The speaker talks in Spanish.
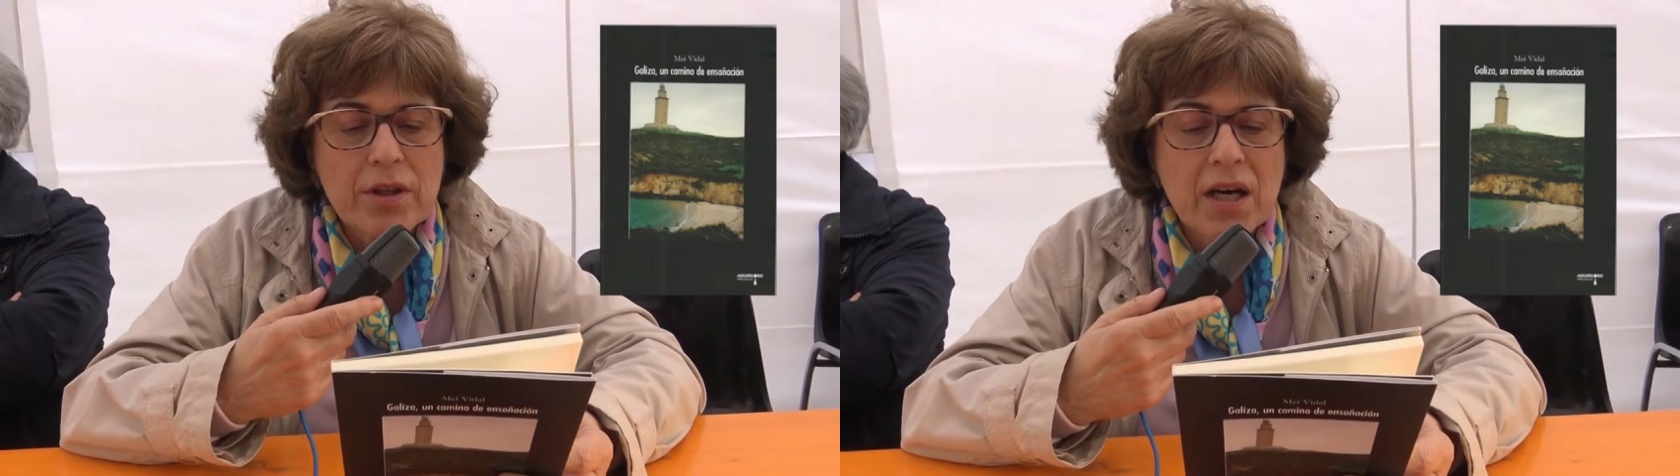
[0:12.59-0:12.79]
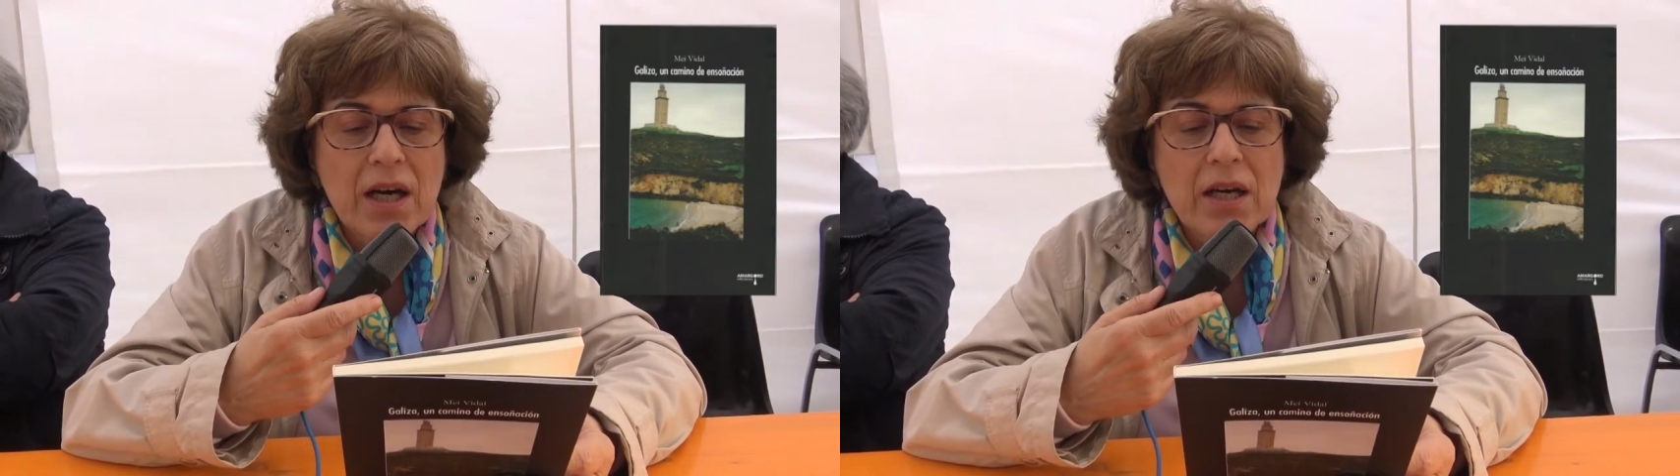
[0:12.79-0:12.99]

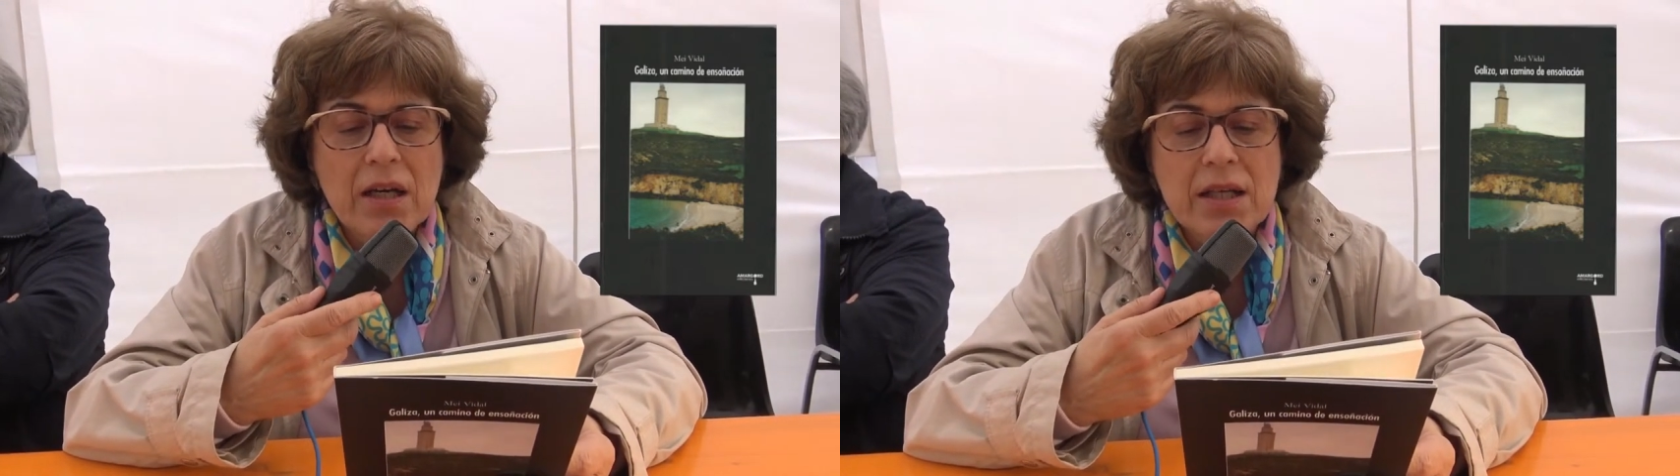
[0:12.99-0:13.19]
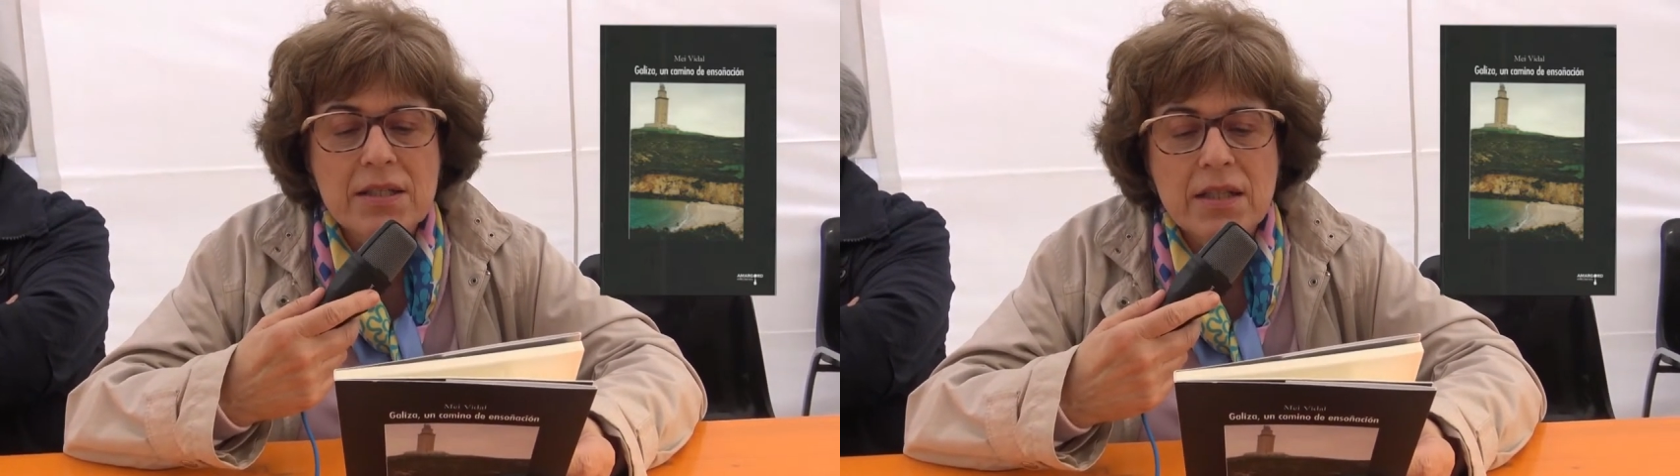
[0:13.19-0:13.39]
y
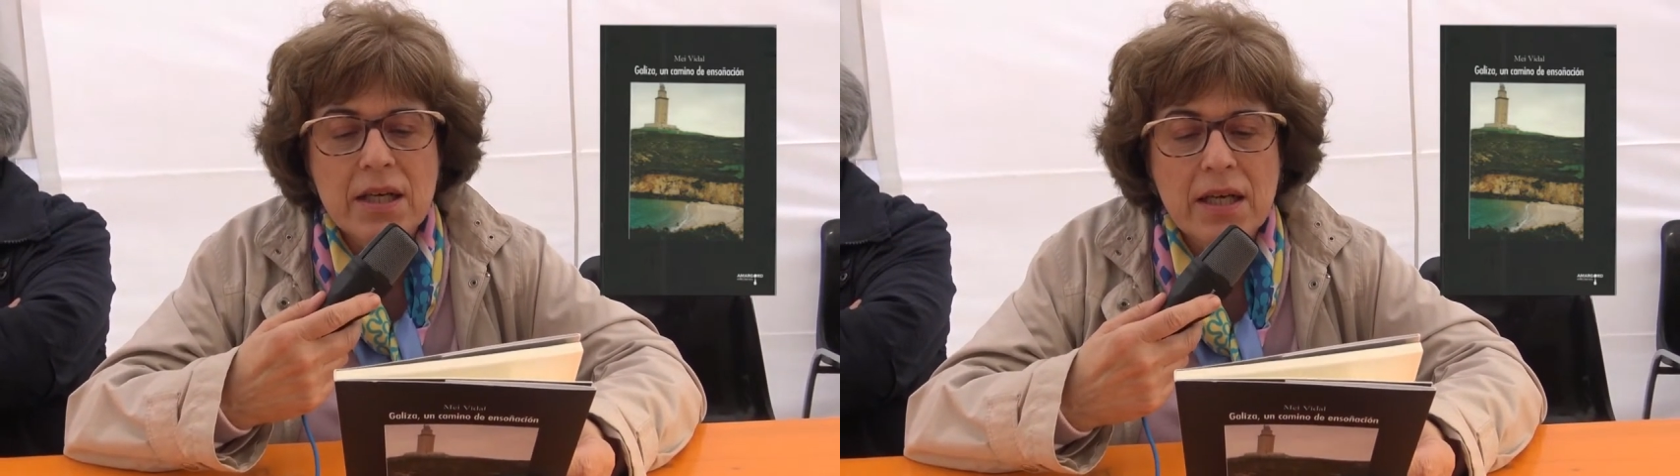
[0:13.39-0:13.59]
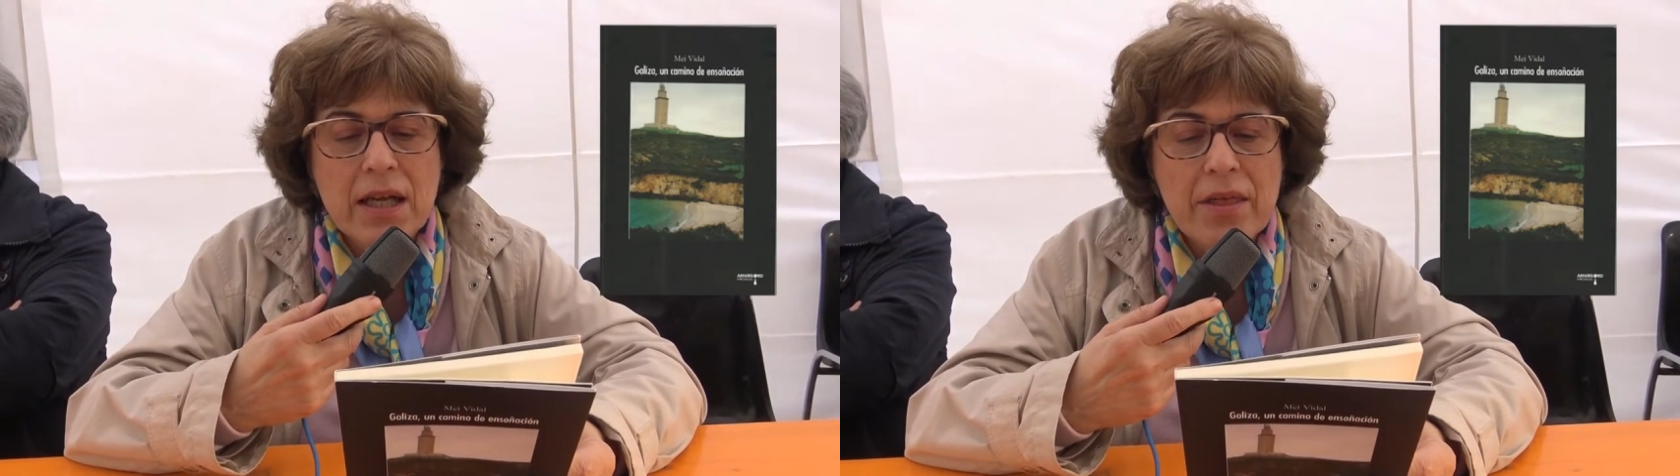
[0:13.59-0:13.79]
dejar que
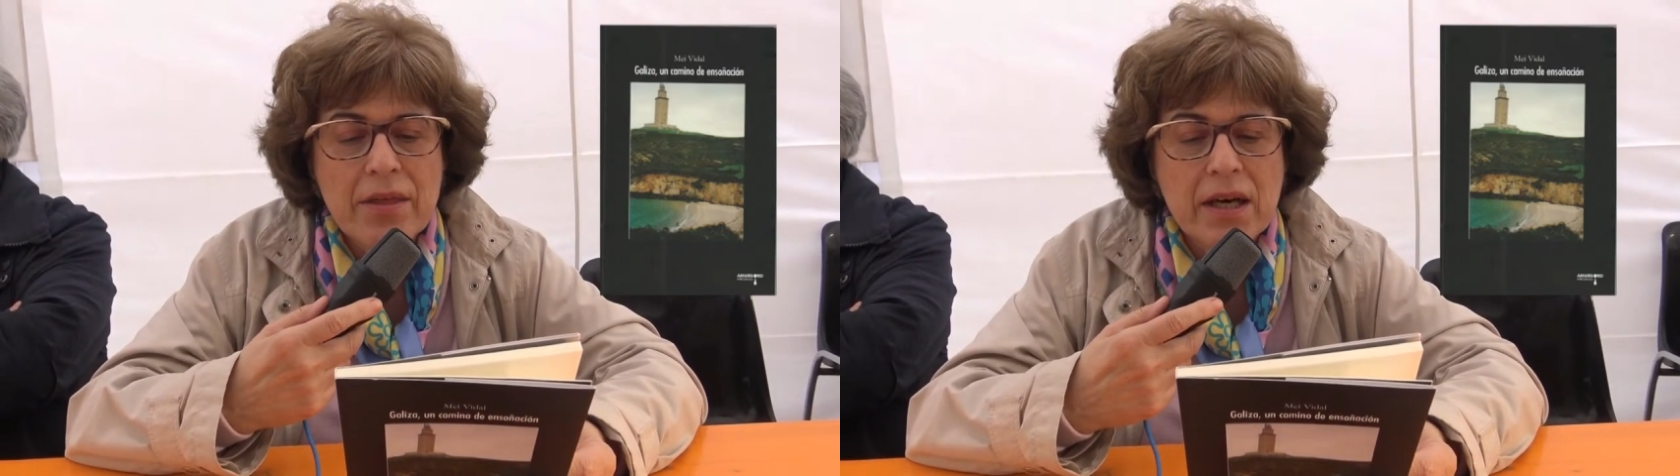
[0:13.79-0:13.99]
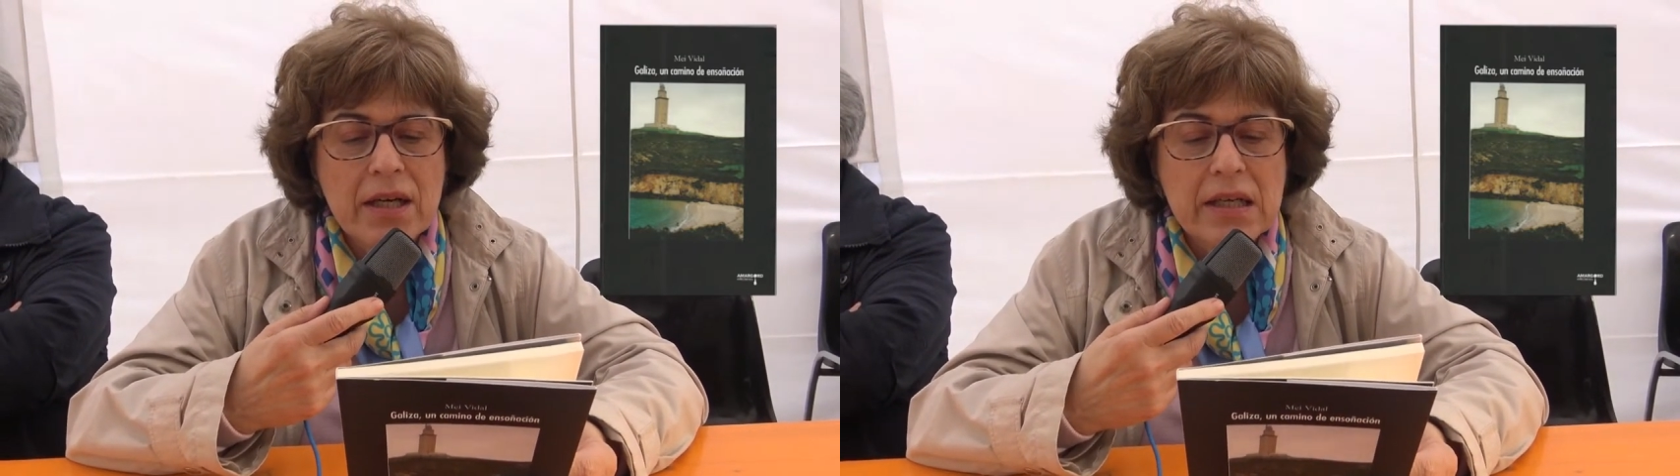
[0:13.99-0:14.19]
sea el
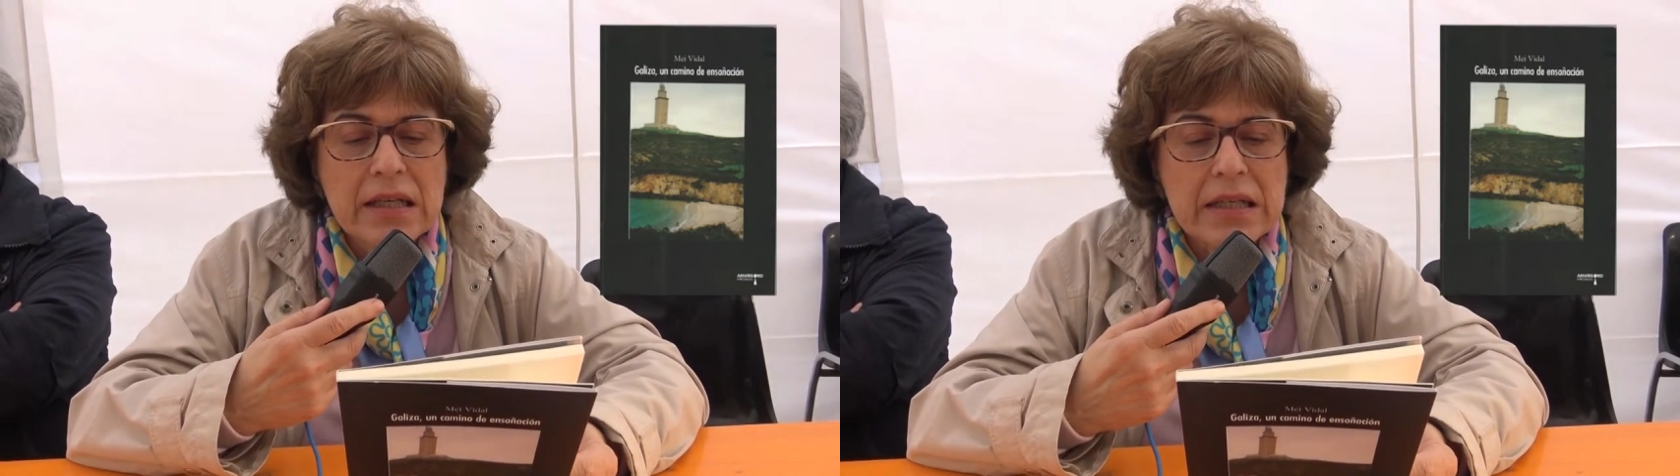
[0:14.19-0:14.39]
azar